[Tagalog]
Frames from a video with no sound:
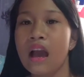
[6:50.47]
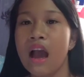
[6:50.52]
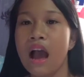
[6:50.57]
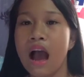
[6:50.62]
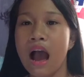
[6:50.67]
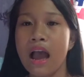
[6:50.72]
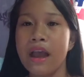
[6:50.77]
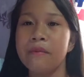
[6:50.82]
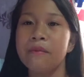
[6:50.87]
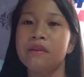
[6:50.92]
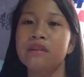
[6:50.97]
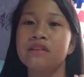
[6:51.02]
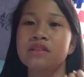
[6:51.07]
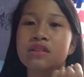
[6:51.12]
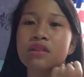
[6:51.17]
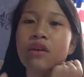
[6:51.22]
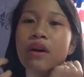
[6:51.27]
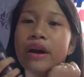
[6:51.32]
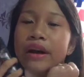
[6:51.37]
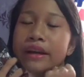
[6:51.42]
I'm
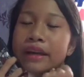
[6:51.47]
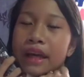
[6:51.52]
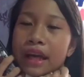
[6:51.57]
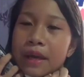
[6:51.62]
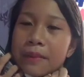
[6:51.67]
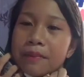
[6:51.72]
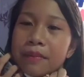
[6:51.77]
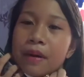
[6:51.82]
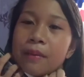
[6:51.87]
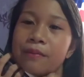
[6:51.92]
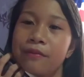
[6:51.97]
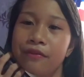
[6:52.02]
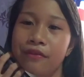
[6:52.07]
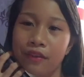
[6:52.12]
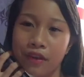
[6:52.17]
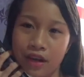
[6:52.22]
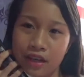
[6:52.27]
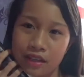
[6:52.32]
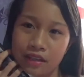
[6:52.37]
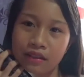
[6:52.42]
also a K-pop
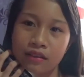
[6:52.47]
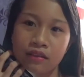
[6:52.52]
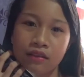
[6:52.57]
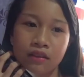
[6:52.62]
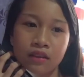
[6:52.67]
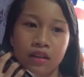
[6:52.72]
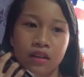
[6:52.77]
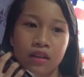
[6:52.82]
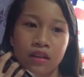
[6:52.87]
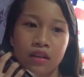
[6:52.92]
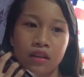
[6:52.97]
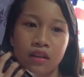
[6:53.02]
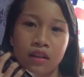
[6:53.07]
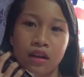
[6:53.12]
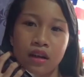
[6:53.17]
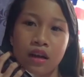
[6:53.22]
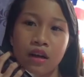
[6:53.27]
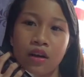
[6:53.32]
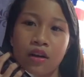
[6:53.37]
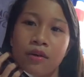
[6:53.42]
fan
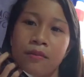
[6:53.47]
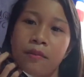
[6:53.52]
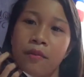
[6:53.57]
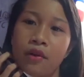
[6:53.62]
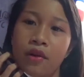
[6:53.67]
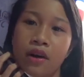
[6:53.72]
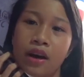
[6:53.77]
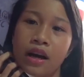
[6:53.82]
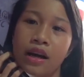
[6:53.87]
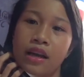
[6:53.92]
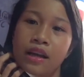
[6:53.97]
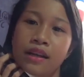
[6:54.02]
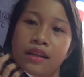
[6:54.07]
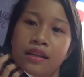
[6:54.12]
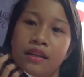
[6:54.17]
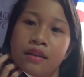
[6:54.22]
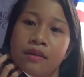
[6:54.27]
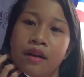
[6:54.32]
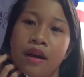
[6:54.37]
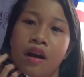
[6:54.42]
ako po
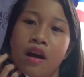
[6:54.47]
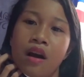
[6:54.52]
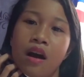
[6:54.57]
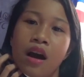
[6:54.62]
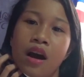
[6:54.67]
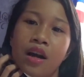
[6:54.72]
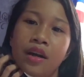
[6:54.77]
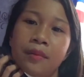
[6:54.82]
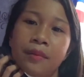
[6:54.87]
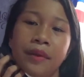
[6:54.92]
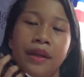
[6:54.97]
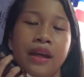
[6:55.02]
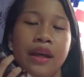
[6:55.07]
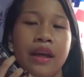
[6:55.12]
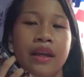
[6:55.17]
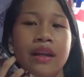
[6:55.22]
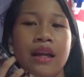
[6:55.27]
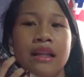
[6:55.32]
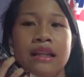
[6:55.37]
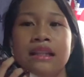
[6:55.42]
ay ARMY
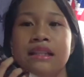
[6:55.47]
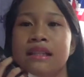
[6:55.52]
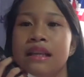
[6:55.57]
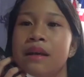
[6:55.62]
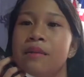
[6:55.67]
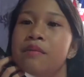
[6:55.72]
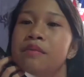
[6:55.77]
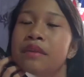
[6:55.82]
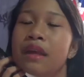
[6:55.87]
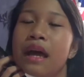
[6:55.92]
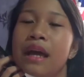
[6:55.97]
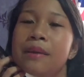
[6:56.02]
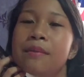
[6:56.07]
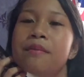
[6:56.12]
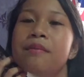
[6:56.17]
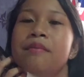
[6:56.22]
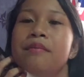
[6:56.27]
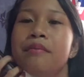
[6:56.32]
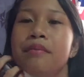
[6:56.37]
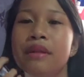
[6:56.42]
and at the same
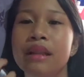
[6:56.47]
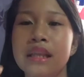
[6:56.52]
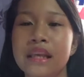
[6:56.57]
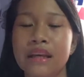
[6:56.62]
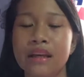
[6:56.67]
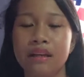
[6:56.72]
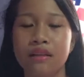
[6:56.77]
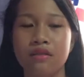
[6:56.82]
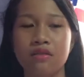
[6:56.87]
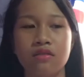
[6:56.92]
time Blink.